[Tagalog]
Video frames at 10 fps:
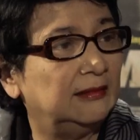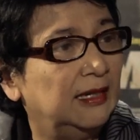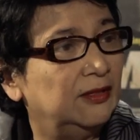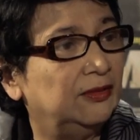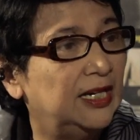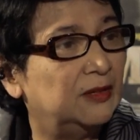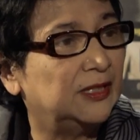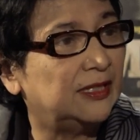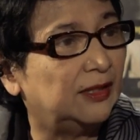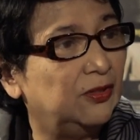mm-hmm. ganun din
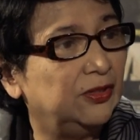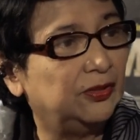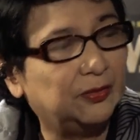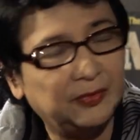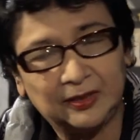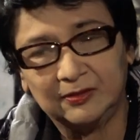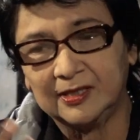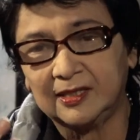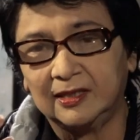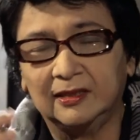naman sa Goyo, merong
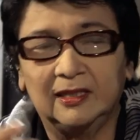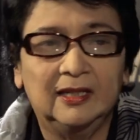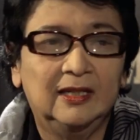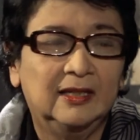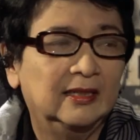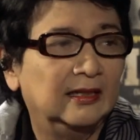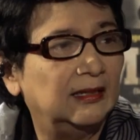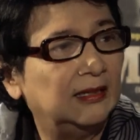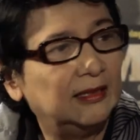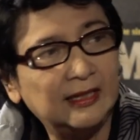isang
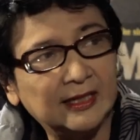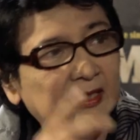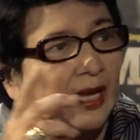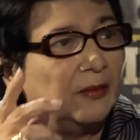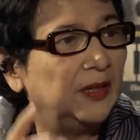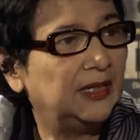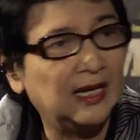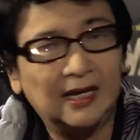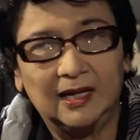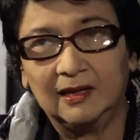uh, nagsabi
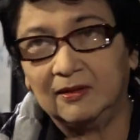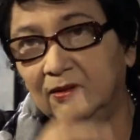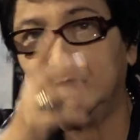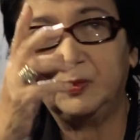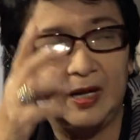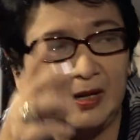na, oh,